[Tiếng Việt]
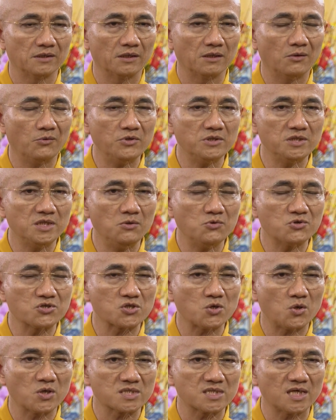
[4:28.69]
để đối chiếu
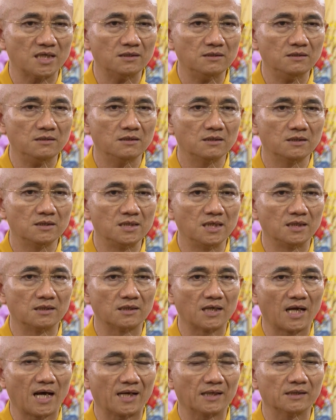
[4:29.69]
so sánh
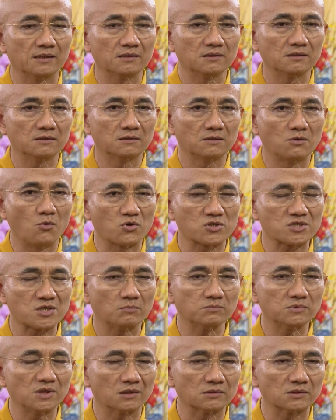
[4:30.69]
nhìn lại cuộc
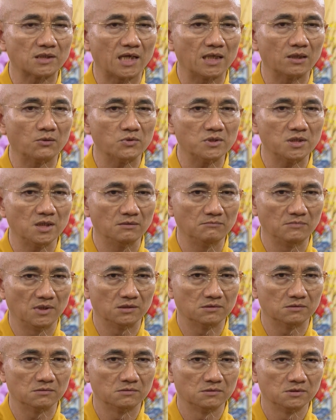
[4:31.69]
sống thực tại của
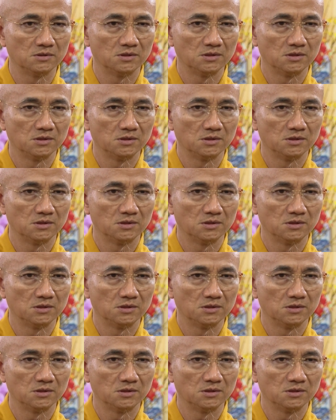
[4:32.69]
chính mình.